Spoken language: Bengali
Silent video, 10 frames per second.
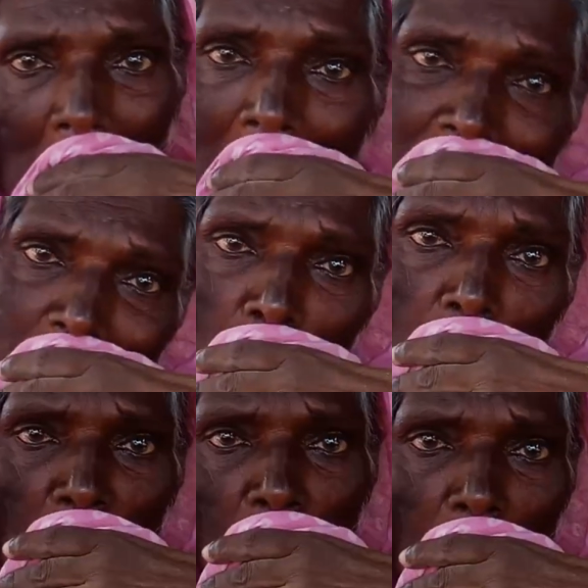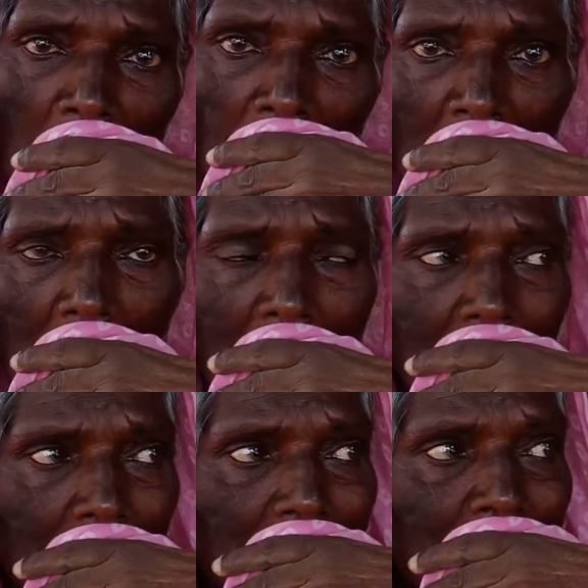আর কি করবো কো পাবো
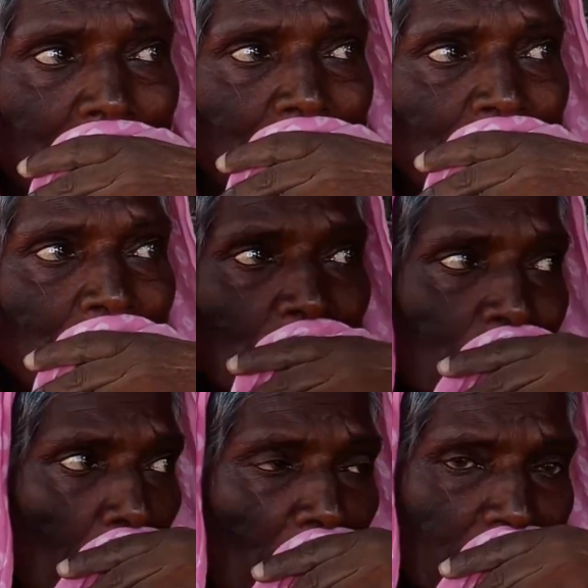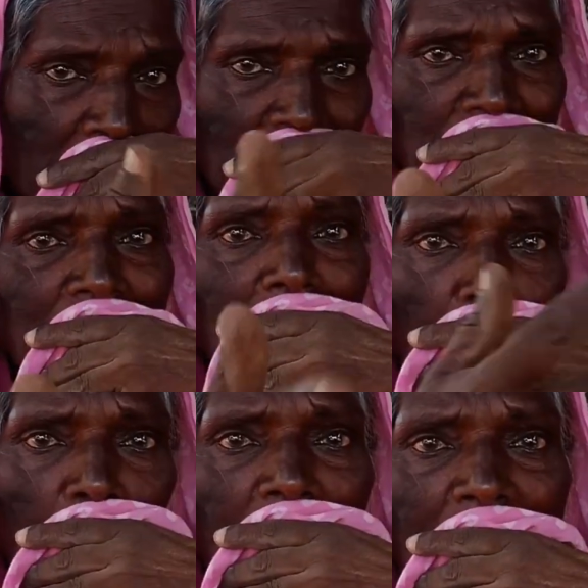সবে তো
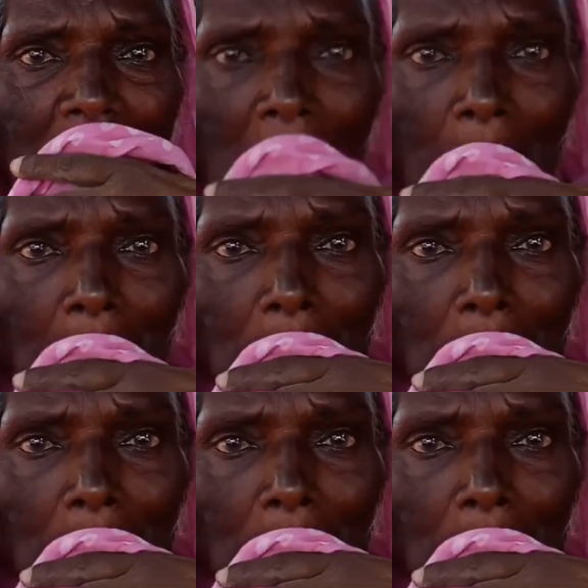হিস্ট্রি করিয়ে দিলাম